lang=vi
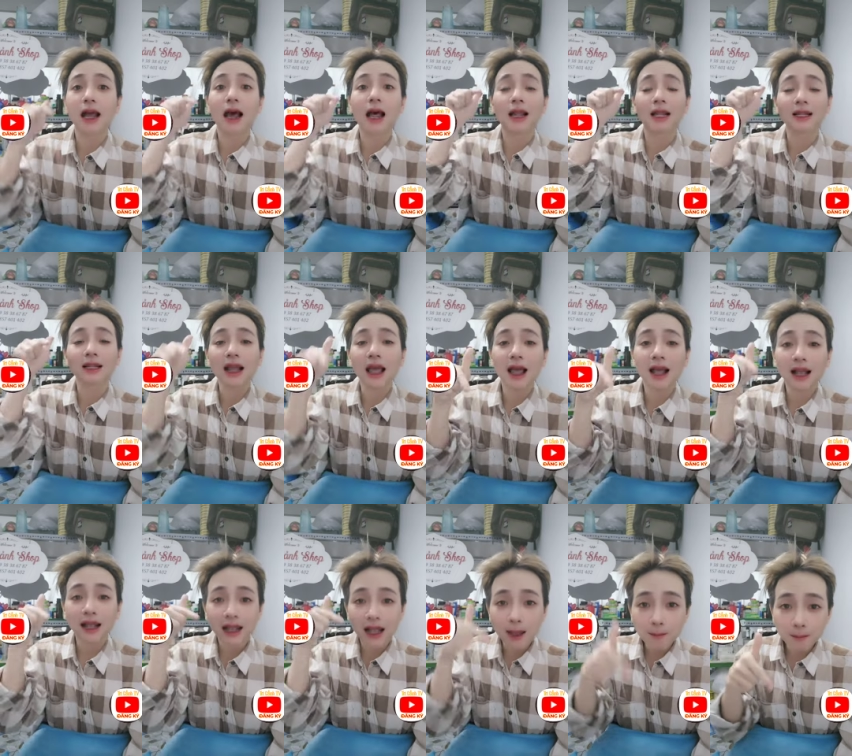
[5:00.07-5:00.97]
cảnh ảnh
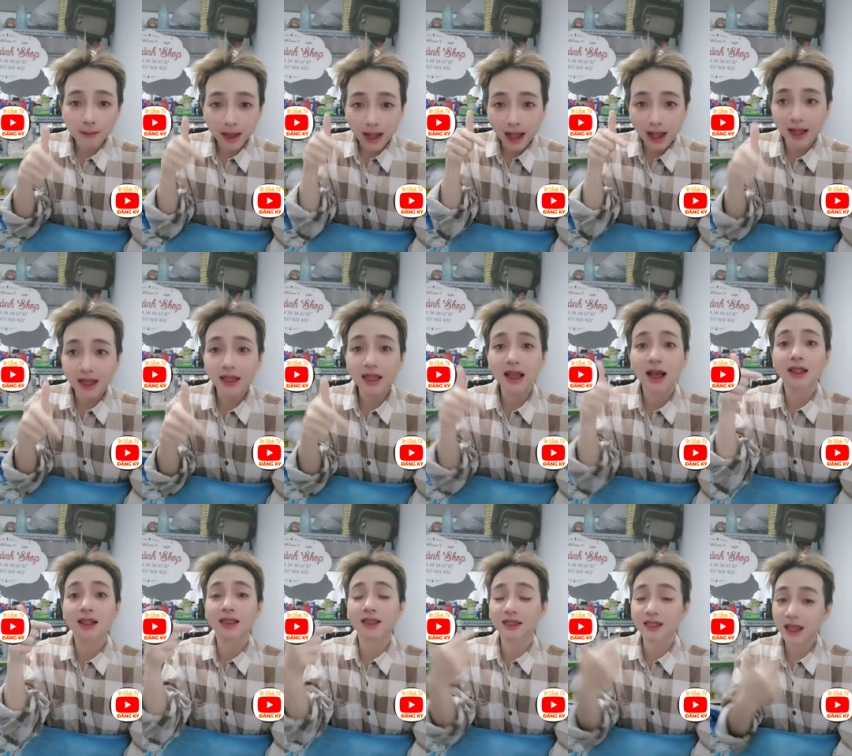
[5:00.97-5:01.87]
ăn cắp cái
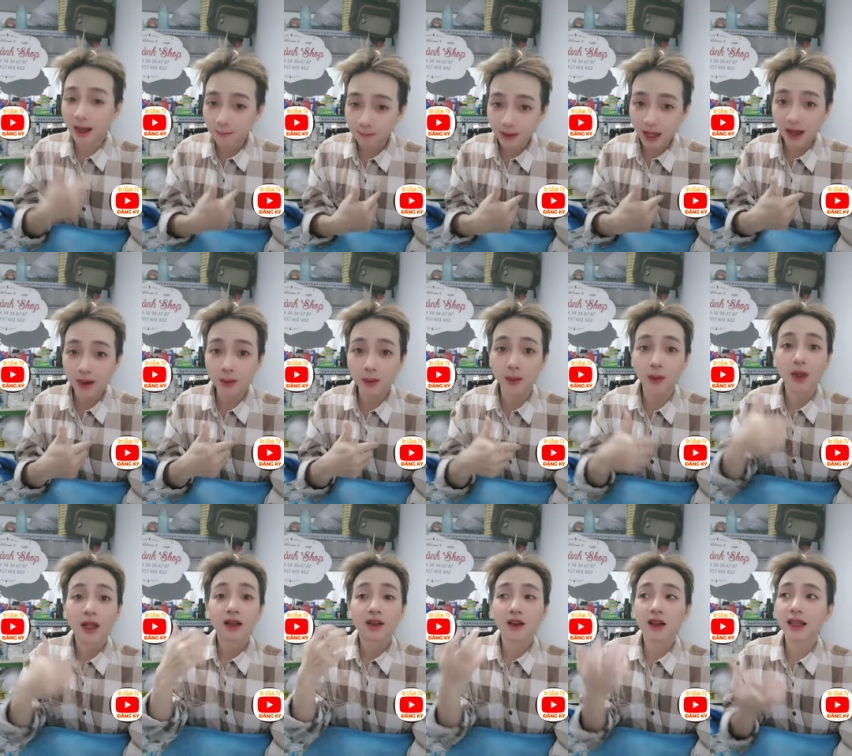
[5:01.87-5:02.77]
hình thumbnail
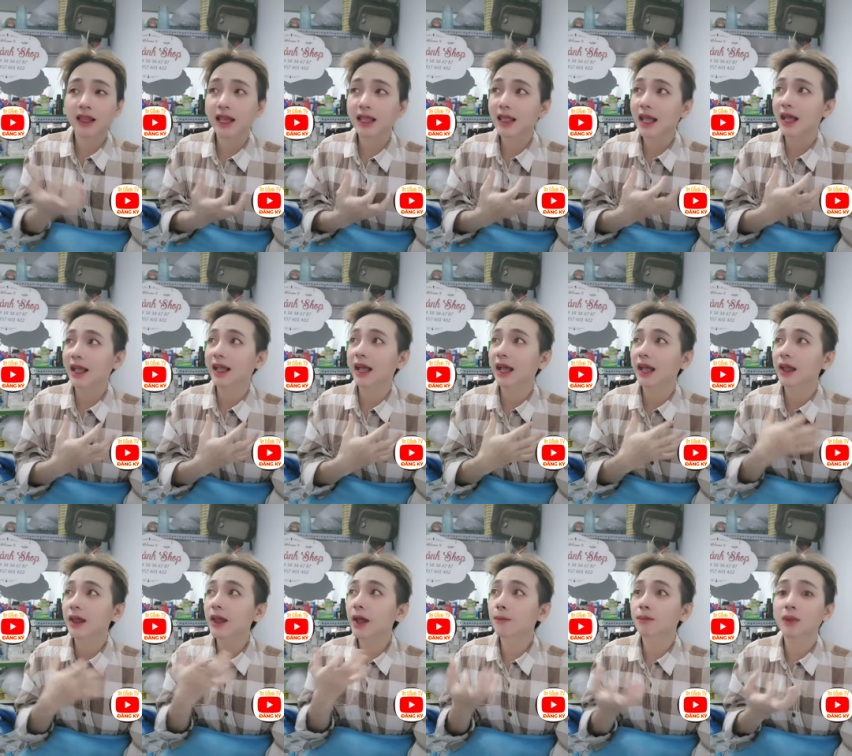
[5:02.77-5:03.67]
có nghĩa là
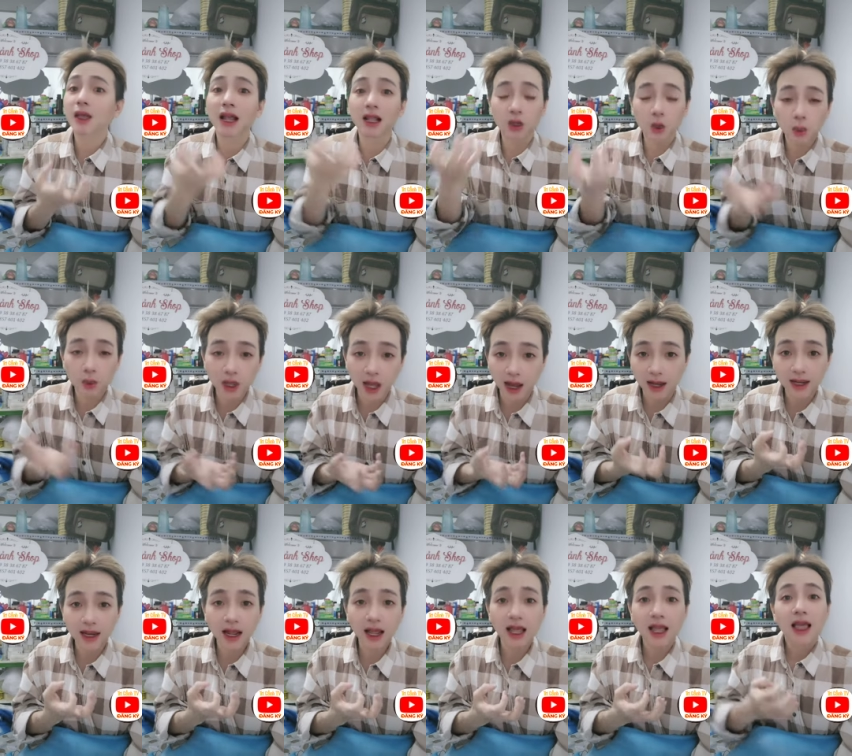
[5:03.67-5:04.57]
cái um, hình thu
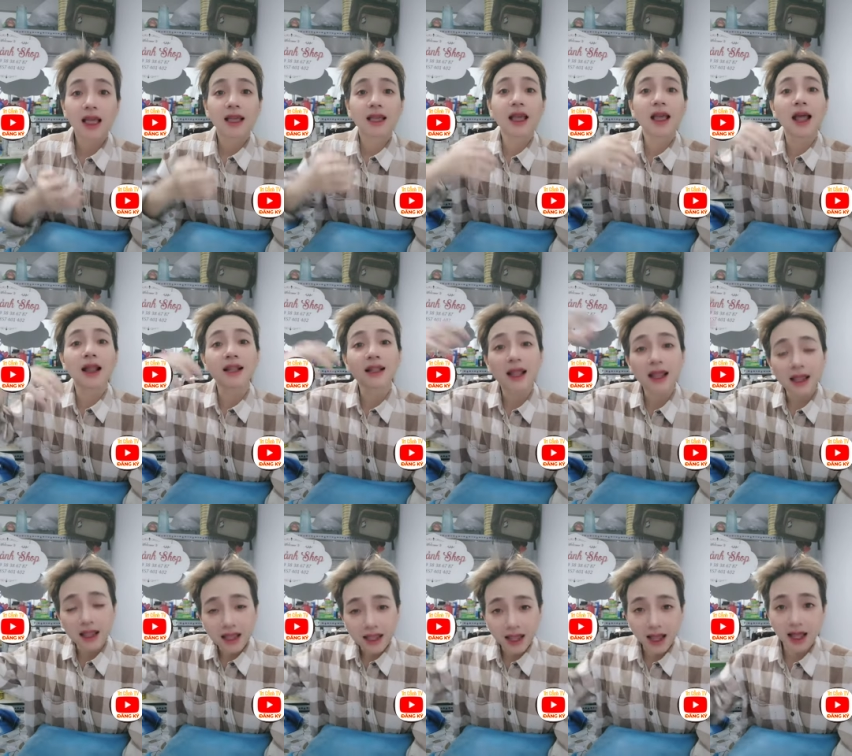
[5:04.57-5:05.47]
nhỏ đó cái ảnh
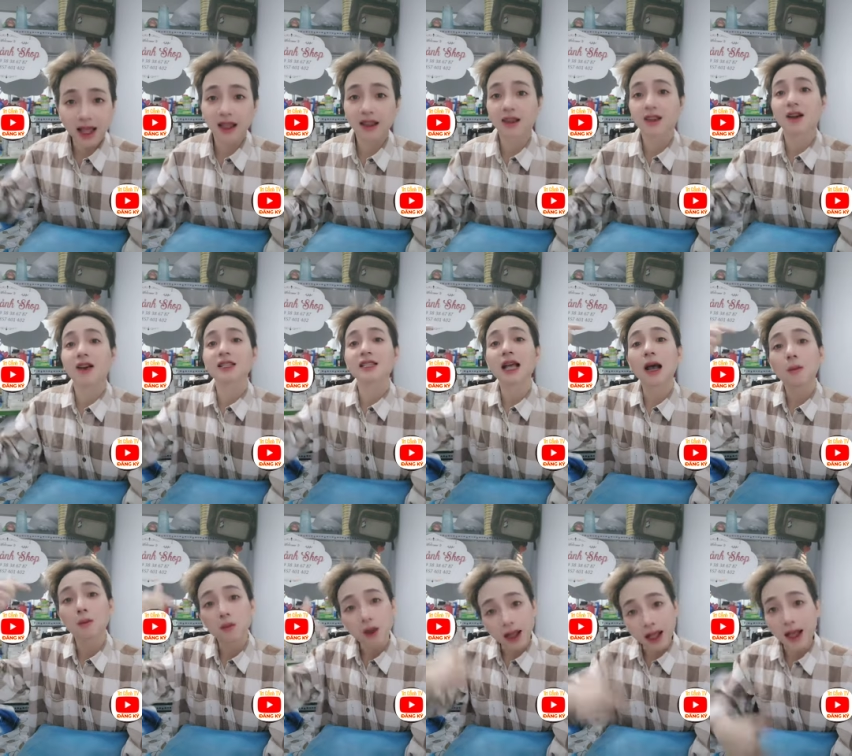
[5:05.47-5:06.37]
lấy về rồi
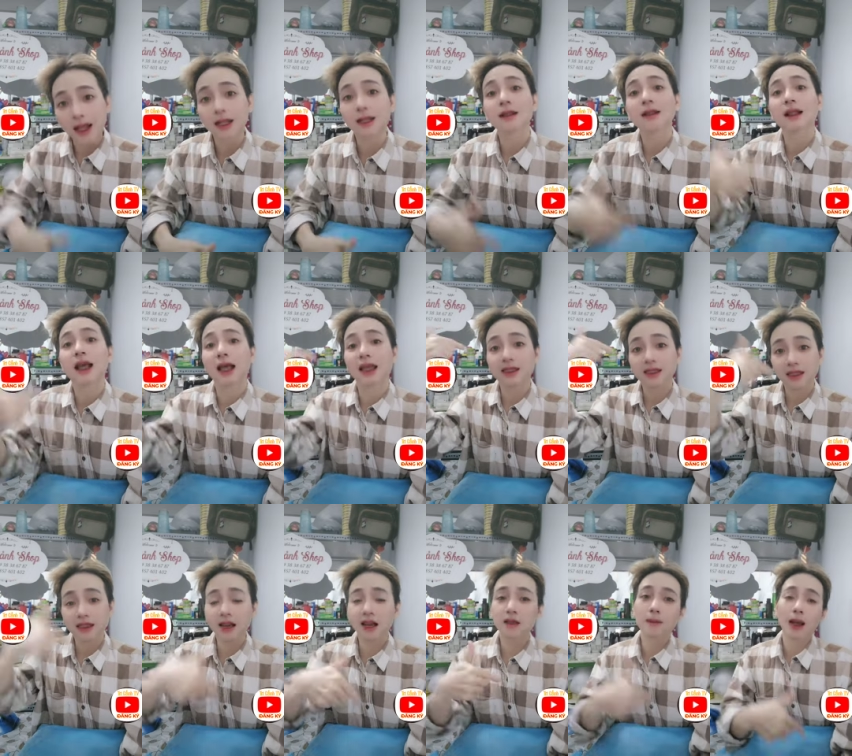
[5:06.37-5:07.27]
xong rồi ảnh lại
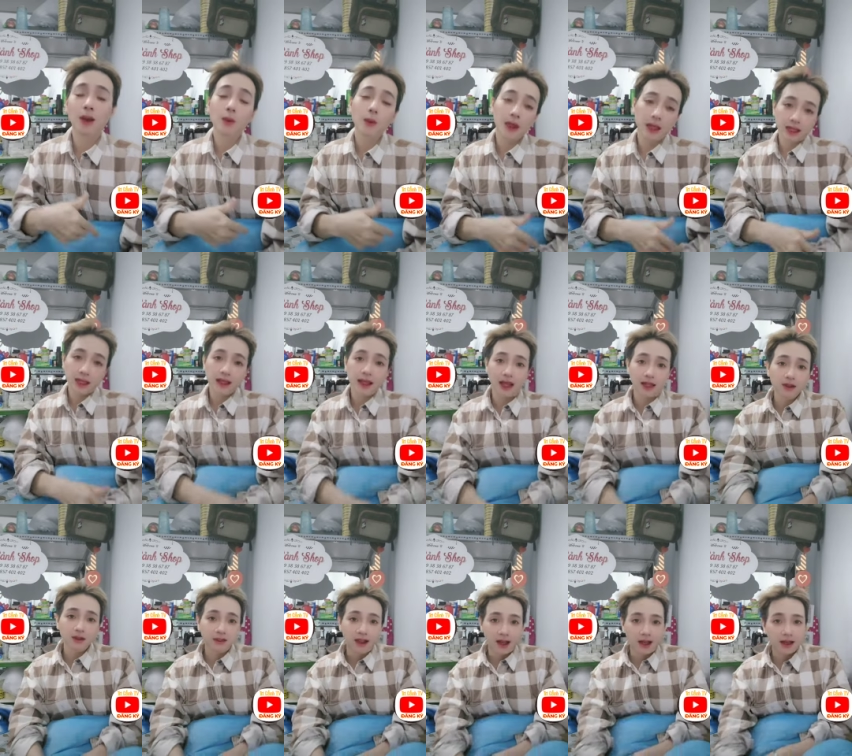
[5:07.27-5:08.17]
chơi bản quyền chiếc
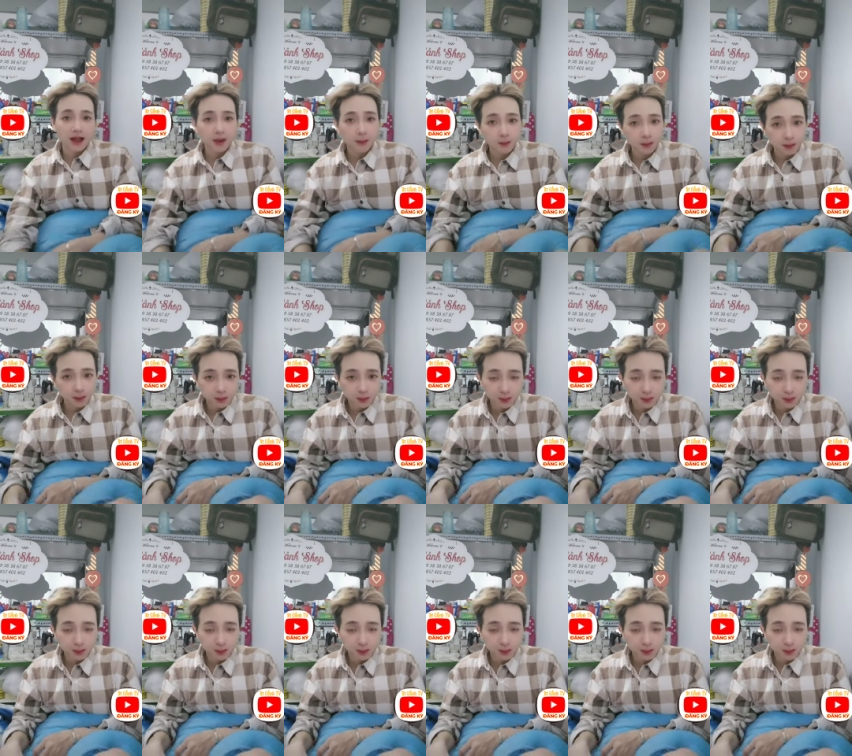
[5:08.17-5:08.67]
cảnh như vậy đó